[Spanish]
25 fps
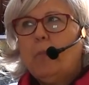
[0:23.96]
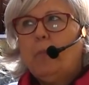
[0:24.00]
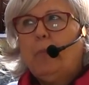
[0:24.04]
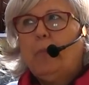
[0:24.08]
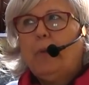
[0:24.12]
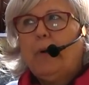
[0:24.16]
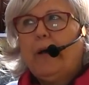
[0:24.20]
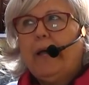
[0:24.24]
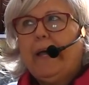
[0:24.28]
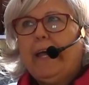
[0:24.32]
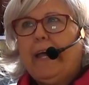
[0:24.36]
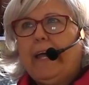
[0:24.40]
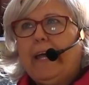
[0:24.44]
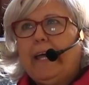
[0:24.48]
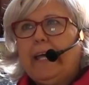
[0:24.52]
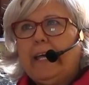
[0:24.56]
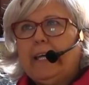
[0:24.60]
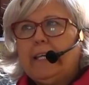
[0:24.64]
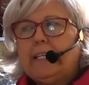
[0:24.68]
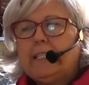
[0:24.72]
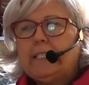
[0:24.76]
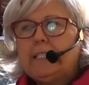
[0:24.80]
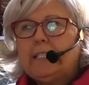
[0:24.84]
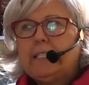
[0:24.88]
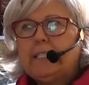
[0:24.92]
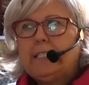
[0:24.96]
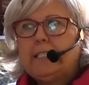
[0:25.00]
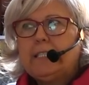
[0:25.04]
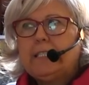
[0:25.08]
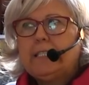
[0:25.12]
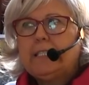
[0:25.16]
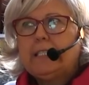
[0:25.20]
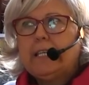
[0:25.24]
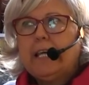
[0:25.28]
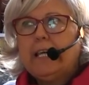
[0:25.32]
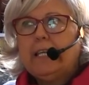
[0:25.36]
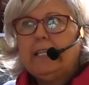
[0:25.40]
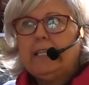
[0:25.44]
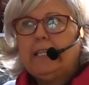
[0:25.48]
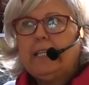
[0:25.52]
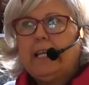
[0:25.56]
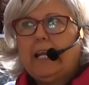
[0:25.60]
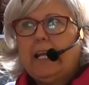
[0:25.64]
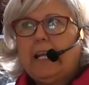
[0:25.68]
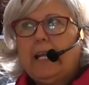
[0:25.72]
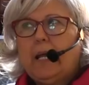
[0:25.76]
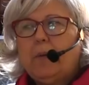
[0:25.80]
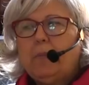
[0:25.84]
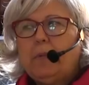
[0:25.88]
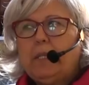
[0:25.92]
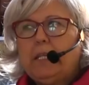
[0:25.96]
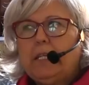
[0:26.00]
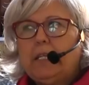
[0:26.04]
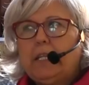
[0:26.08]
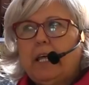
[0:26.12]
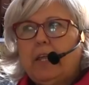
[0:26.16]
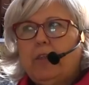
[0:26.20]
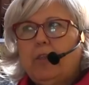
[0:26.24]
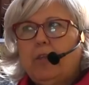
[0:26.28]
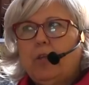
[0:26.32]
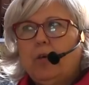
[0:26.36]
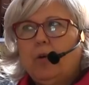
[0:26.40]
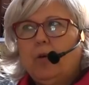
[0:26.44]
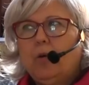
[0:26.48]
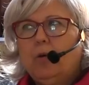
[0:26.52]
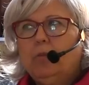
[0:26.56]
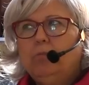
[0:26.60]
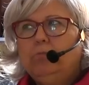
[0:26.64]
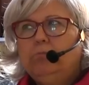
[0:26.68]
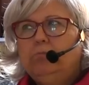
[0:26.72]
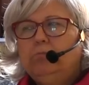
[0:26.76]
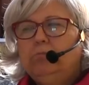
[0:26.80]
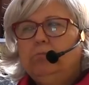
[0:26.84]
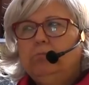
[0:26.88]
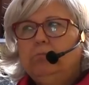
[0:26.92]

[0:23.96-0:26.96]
pues entre la meditación